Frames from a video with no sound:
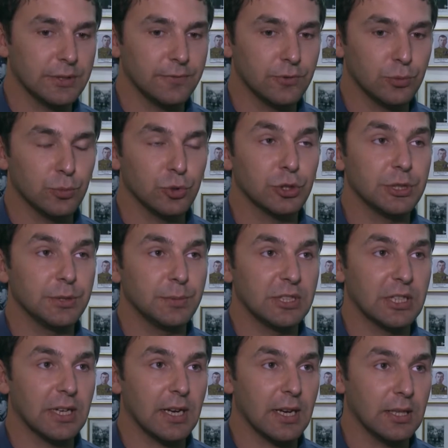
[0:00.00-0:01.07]
его многими
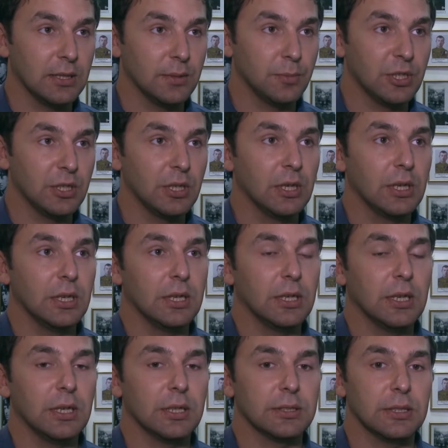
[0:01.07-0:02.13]
наградами,
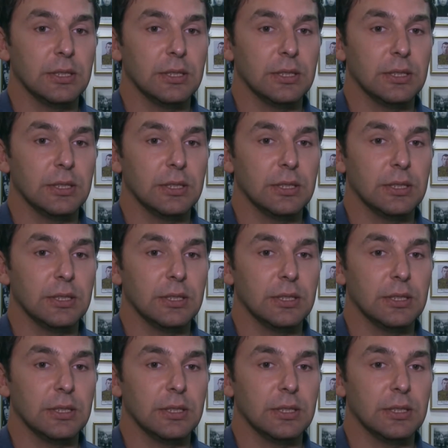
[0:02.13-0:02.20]
а,